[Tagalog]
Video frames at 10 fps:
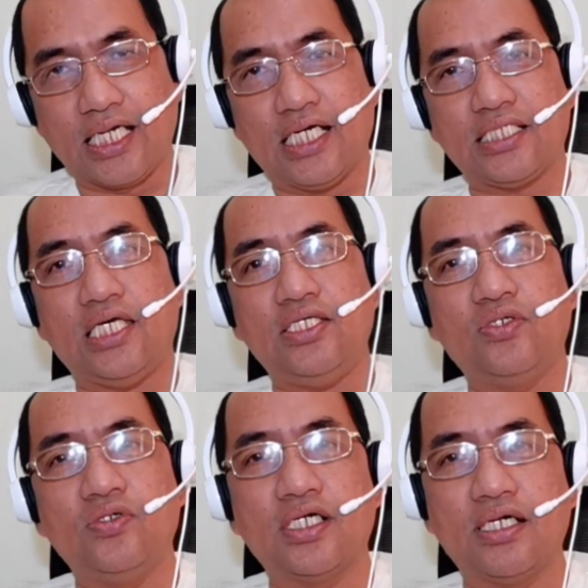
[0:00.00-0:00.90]
Kasi
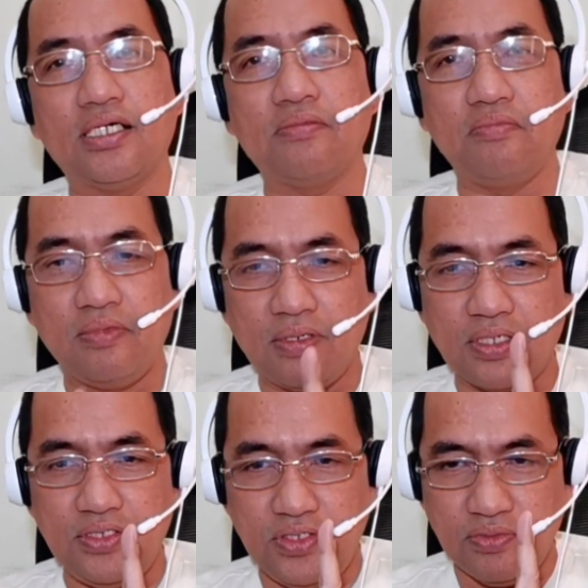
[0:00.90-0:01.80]
yung
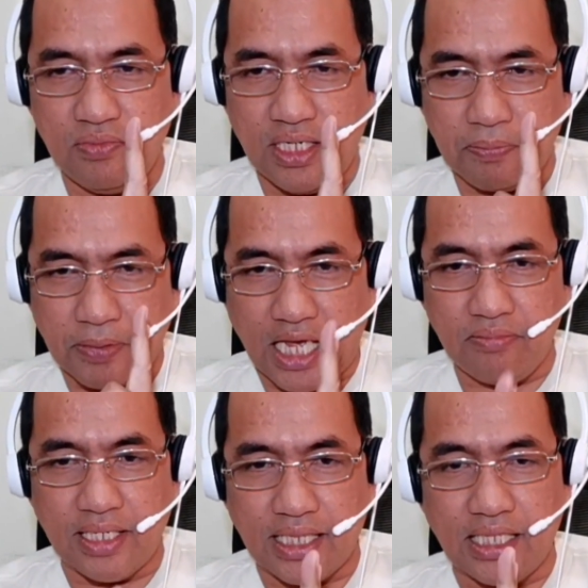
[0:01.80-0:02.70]
yung mga
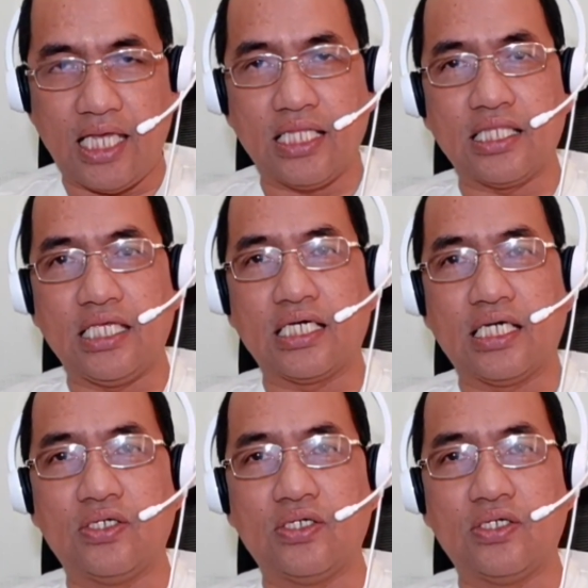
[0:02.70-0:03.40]
private lending,